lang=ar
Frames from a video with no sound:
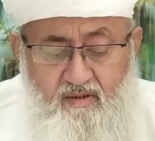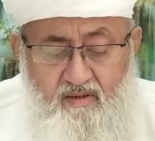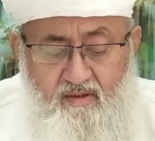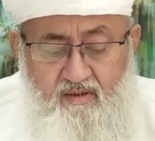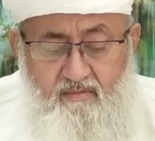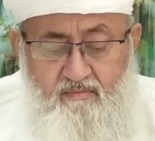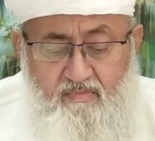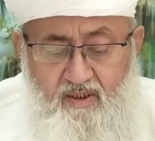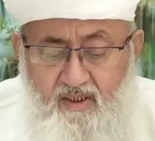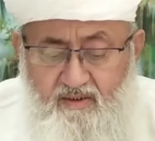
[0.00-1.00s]
آه،
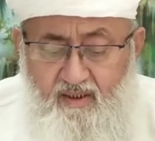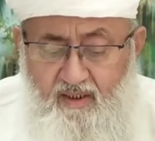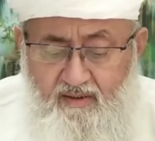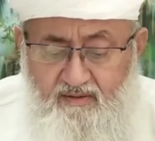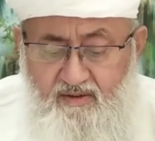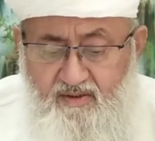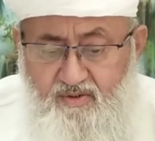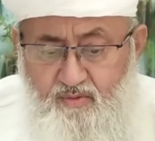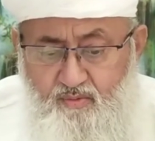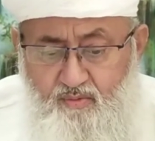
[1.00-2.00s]
هذا
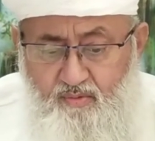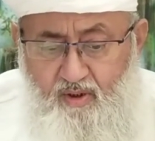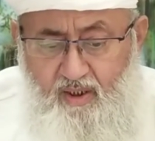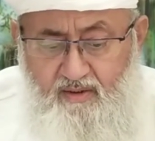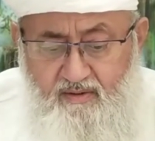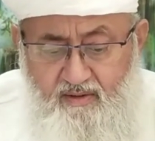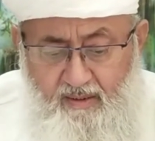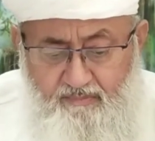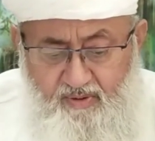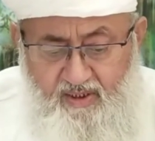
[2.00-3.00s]
الحديث
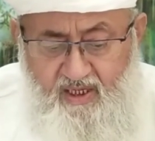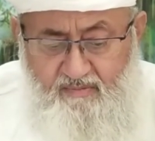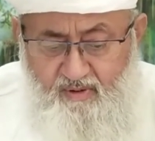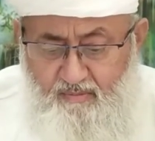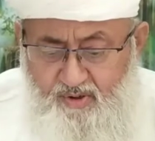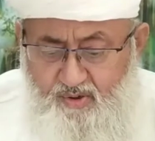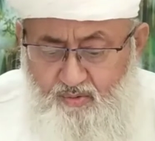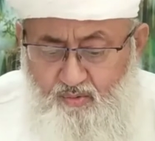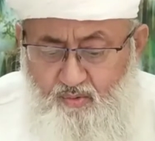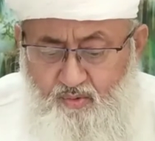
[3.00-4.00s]
عن عبد الله
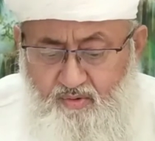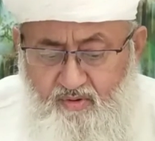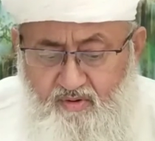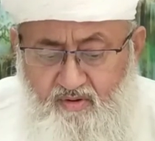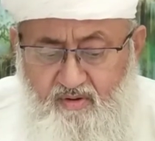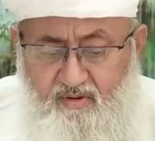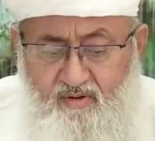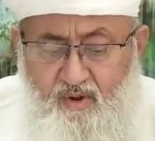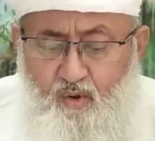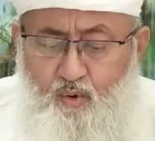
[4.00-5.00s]
بن مسعود
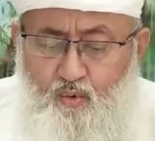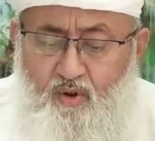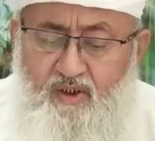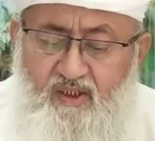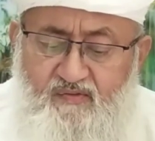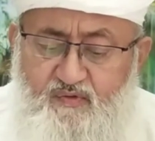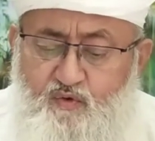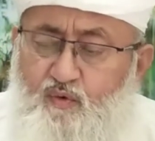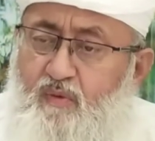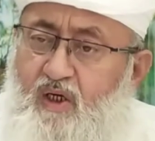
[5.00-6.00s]
آه، هو
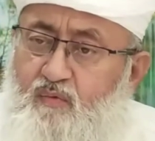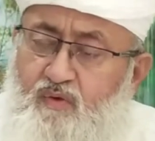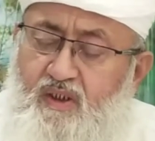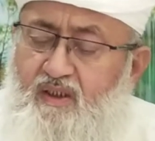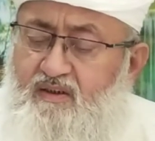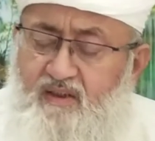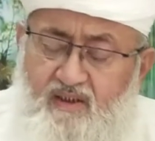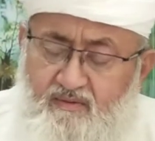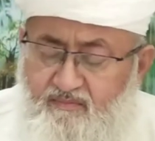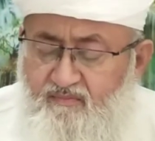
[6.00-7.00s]
نفس ما
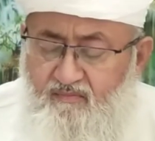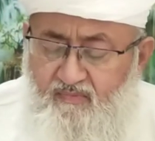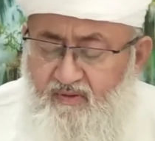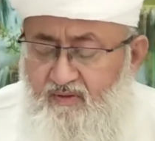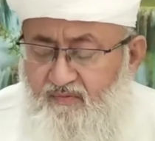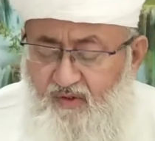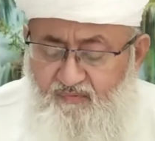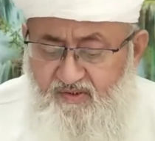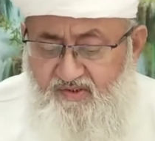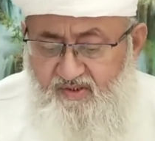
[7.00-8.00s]
ورد
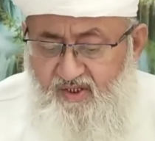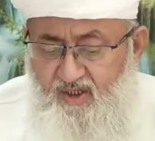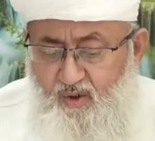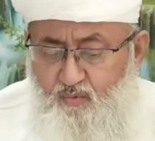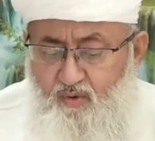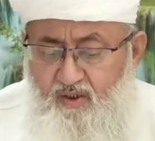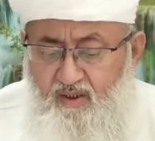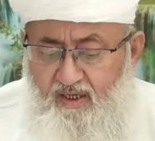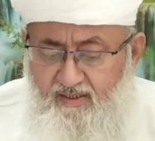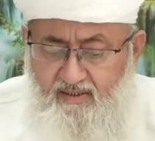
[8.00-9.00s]
في الفصل
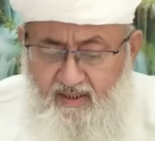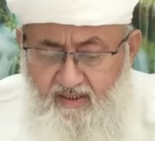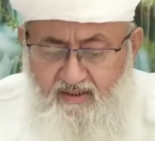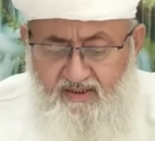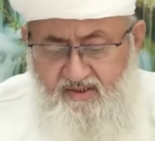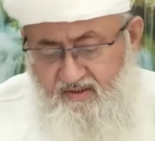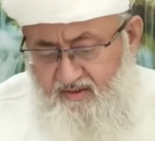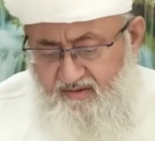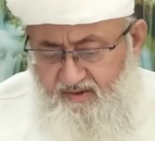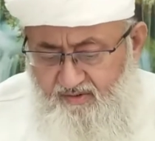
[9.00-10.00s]
الأول عن
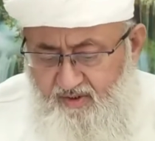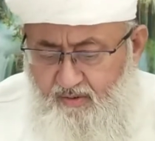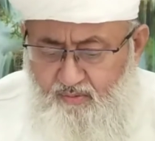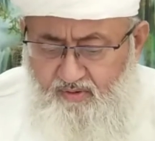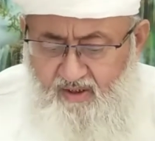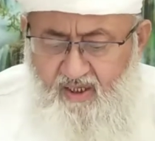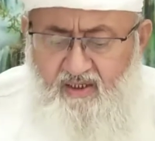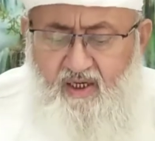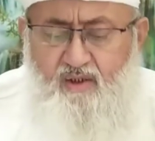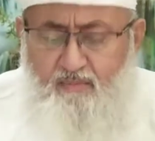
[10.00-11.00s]
أنس رضي الله
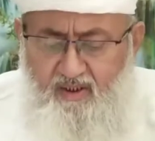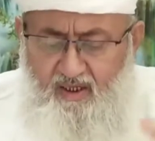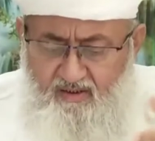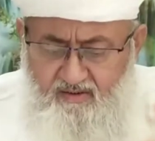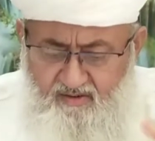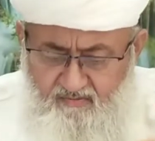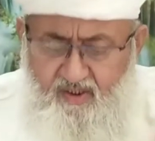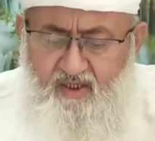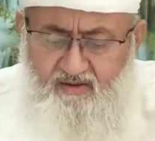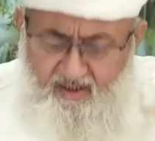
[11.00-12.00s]
تعالى عنه بل
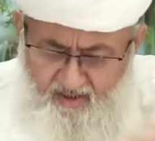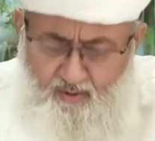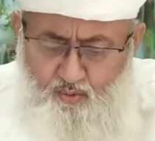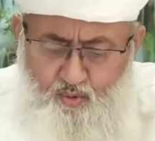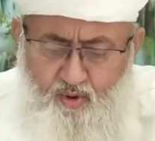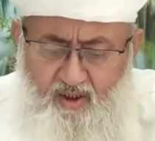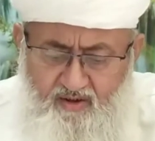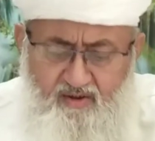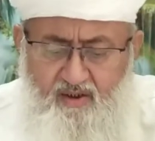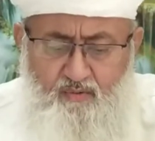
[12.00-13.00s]
ورد
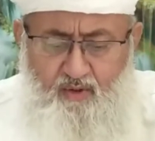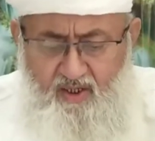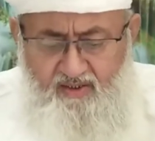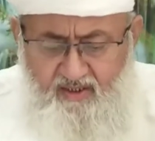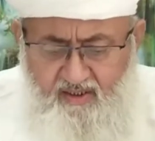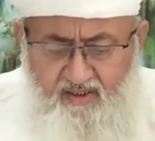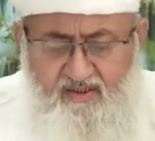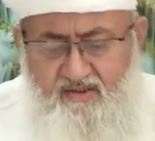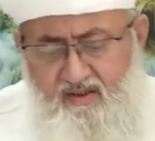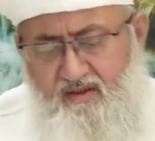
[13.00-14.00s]
عنه أيضا وعن
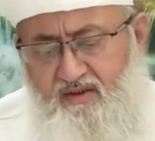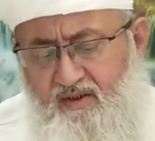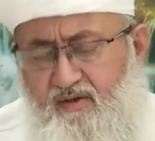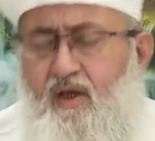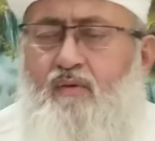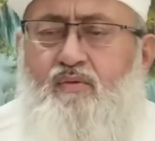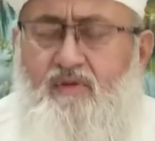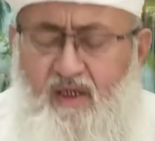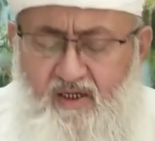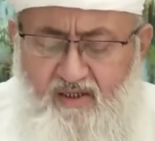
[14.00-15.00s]
أنس رضي
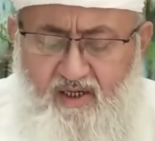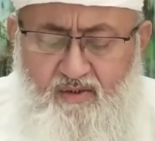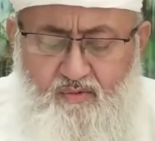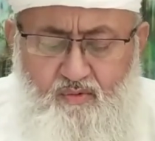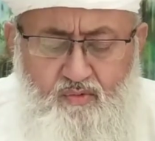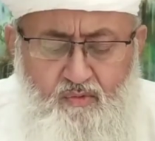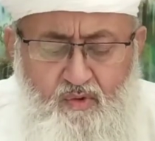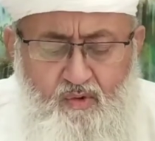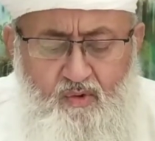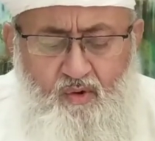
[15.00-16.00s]
الله تعالى
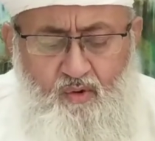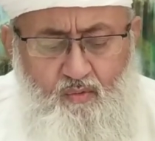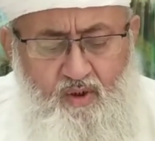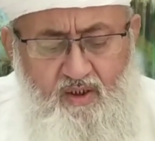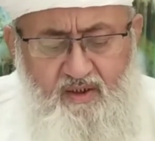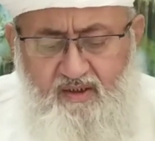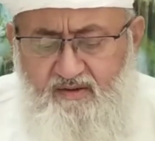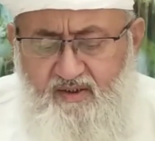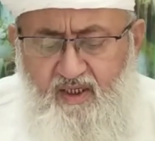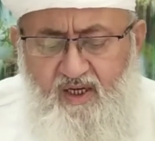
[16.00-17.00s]
عنه
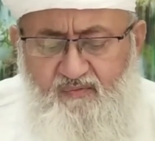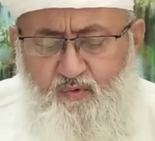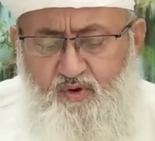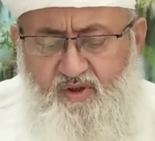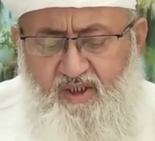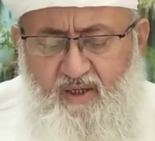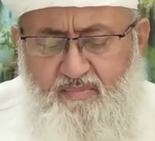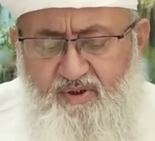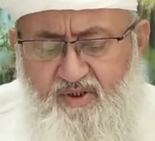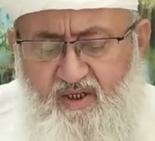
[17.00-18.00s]
واختلاف
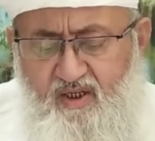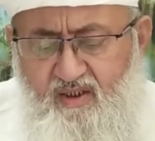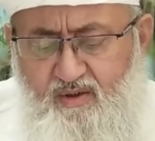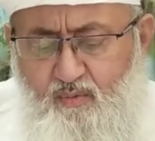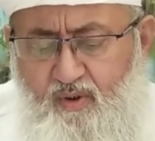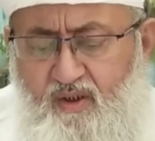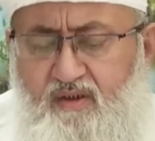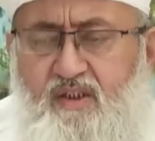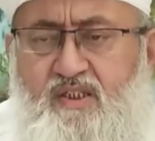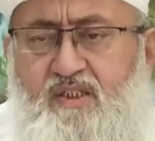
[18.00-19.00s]

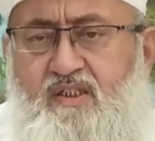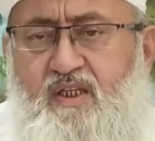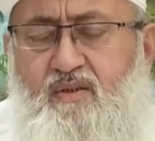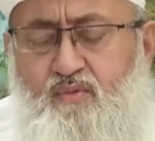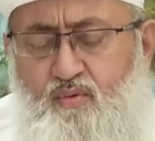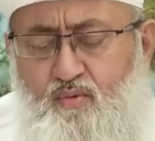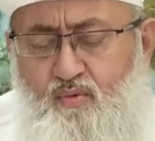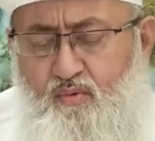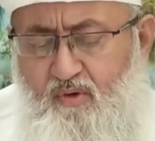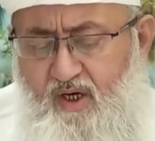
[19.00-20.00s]
التعبيرات
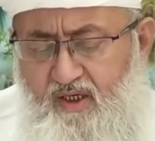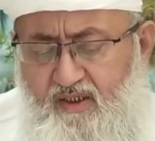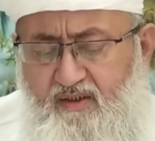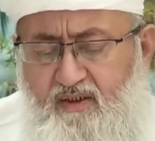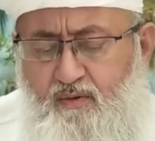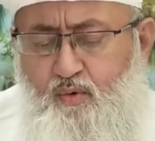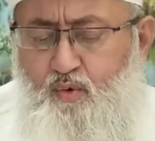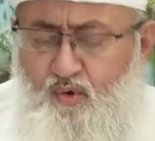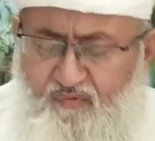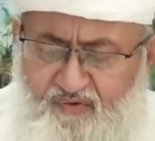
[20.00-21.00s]
والقصة
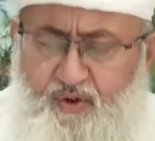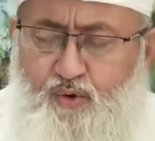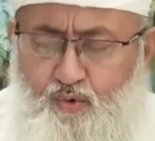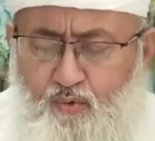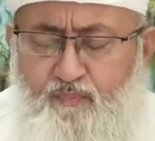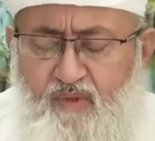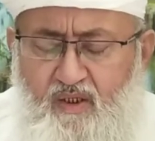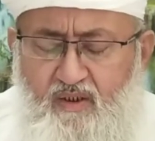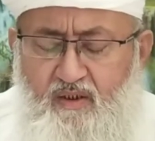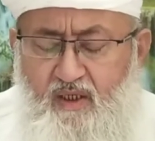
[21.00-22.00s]
واحدة
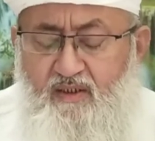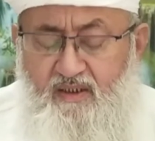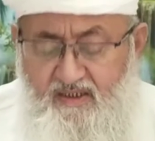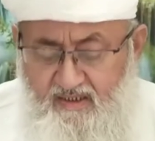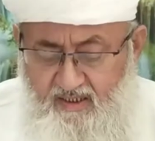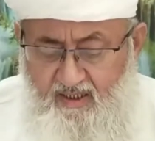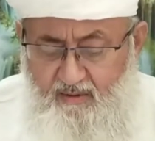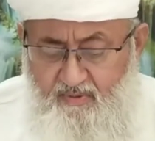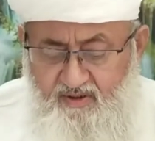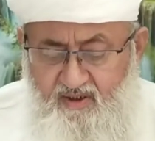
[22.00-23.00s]
يفيد أن
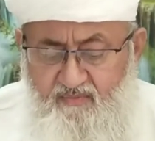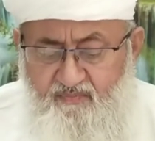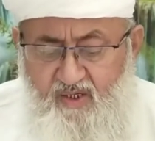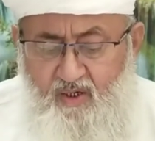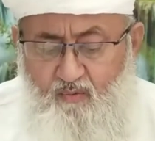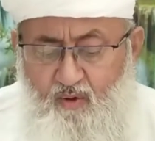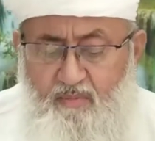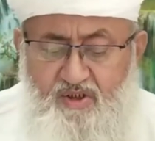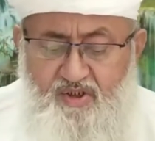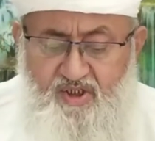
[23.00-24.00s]
الصحابة
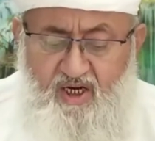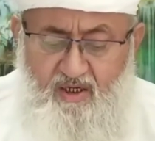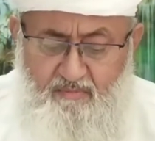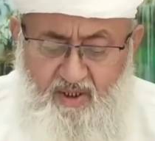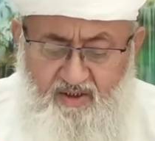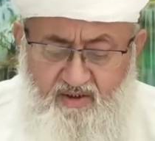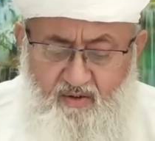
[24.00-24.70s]
ومن جاء